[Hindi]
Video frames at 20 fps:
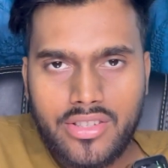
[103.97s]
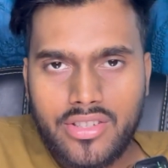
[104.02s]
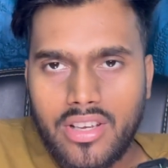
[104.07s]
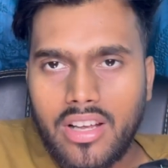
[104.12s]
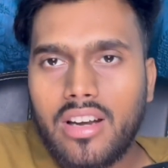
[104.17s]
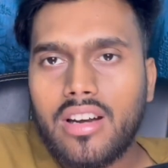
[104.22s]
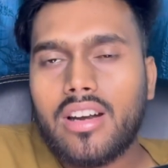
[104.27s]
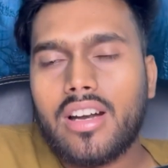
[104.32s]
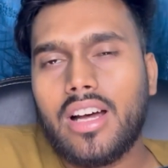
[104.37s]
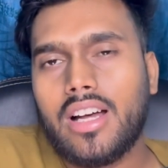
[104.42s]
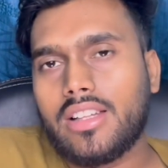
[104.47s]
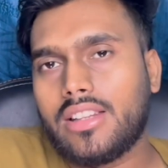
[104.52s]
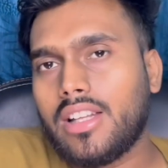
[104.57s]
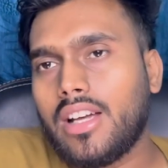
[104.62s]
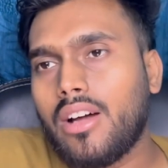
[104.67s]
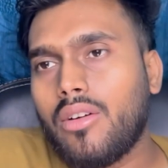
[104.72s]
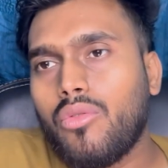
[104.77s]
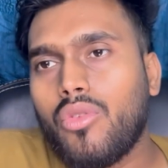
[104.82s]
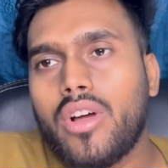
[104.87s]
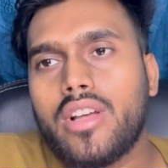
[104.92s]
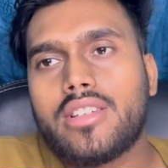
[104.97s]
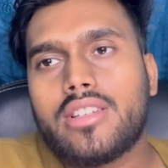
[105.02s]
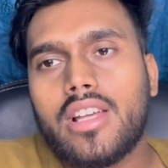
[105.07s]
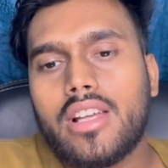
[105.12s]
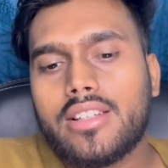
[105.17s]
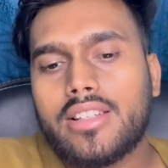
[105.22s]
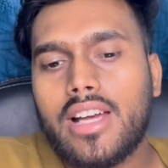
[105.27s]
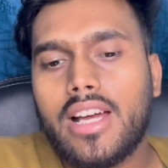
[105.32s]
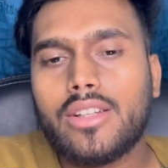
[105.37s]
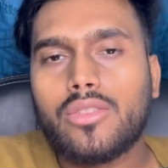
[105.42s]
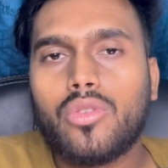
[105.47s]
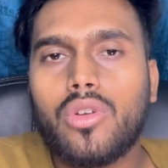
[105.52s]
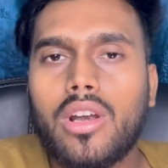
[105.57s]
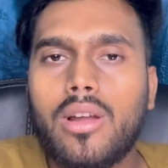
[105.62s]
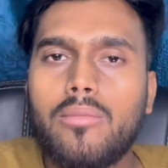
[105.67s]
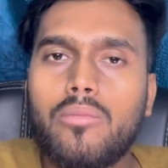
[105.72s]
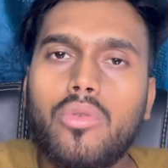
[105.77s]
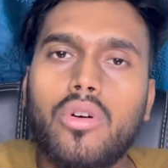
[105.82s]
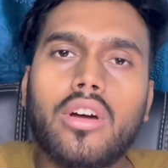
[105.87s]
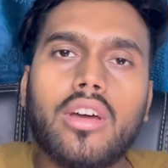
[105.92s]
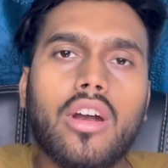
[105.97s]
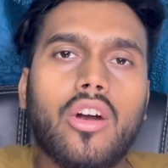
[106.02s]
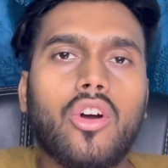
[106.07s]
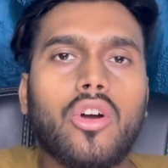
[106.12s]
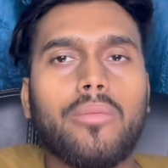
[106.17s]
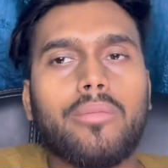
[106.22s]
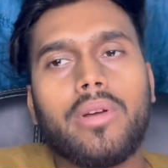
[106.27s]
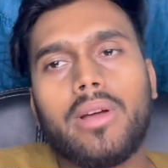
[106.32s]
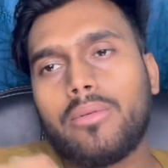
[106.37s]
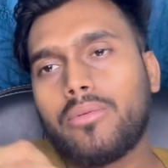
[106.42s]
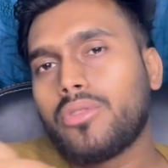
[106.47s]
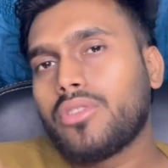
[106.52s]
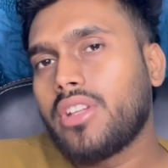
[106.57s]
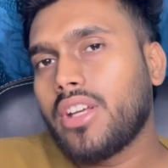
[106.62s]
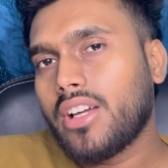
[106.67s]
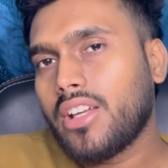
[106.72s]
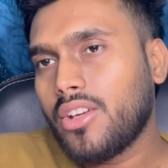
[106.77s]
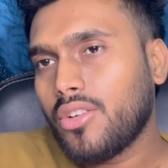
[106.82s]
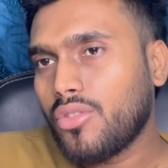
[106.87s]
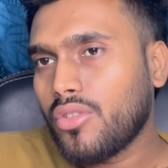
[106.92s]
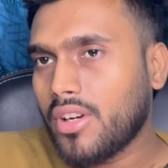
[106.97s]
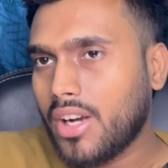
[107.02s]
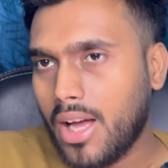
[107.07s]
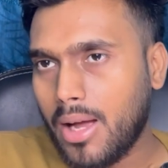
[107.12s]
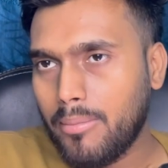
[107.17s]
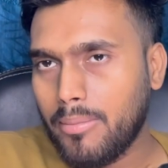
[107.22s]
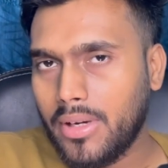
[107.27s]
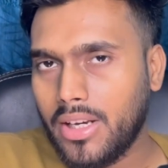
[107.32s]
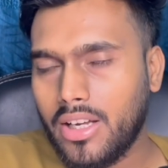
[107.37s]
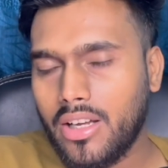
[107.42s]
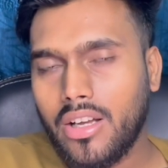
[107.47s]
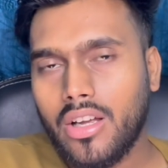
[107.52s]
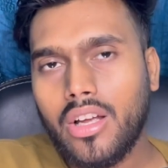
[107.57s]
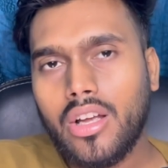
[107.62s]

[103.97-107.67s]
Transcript: चल रहा था वैसा शायद कोलम्बो ग्राउंड पर आपको देखने को ना मिले